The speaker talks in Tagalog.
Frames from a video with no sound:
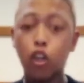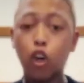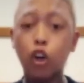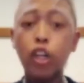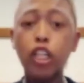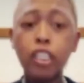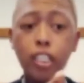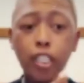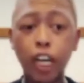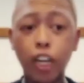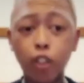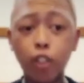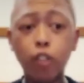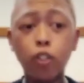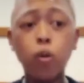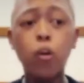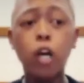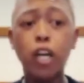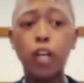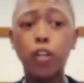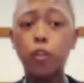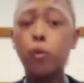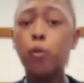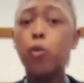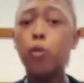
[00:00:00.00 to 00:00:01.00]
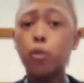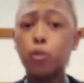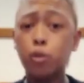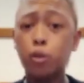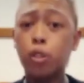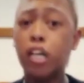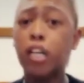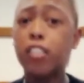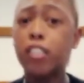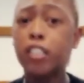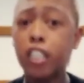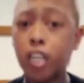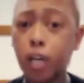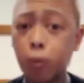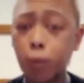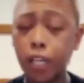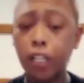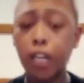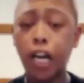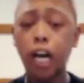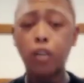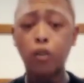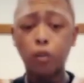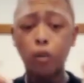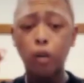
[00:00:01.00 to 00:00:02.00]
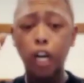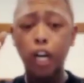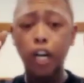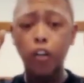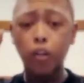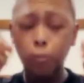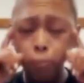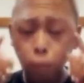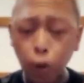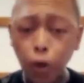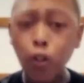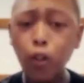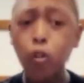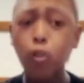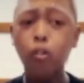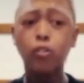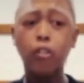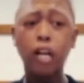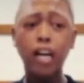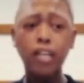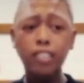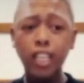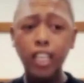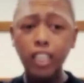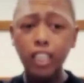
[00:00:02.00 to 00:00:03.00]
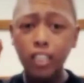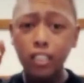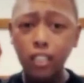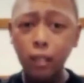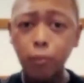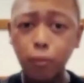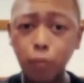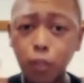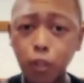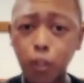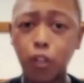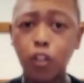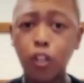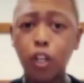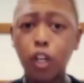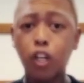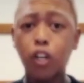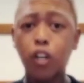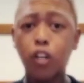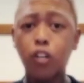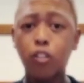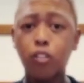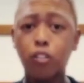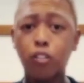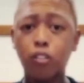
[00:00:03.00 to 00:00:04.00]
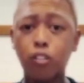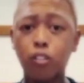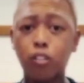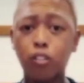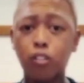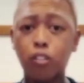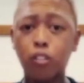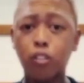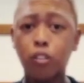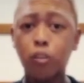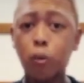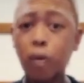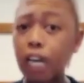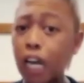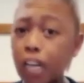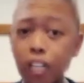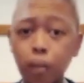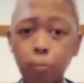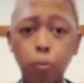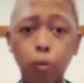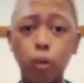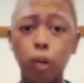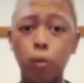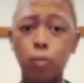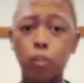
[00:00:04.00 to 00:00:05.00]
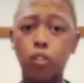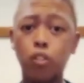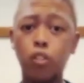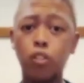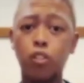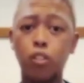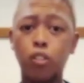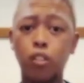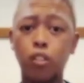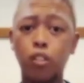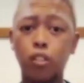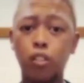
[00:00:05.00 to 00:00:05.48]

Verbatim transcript: Choice niya yon kung ano yung gusto niyang sayawin. At kung ano po yung nasa isip nyo, wala na po kami doon.